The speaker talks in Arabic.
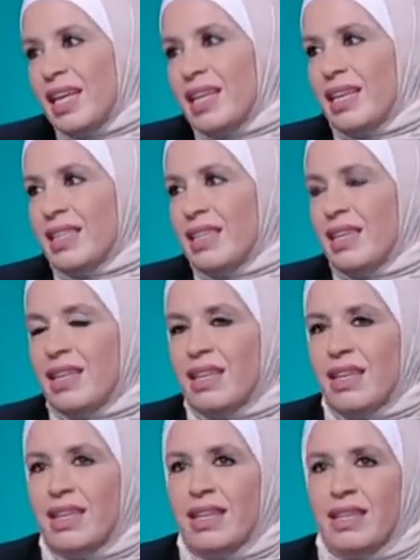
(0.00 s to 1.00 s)
يعني
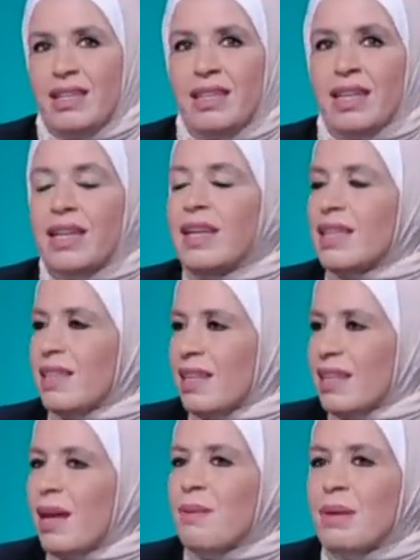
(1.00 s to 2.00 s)
آه، يا ريت
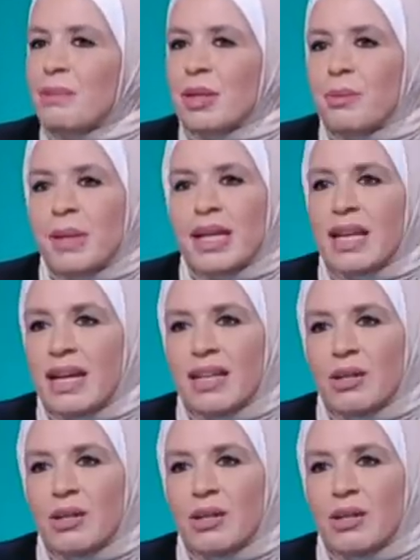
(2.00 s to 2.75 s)
انا دائما بتمنى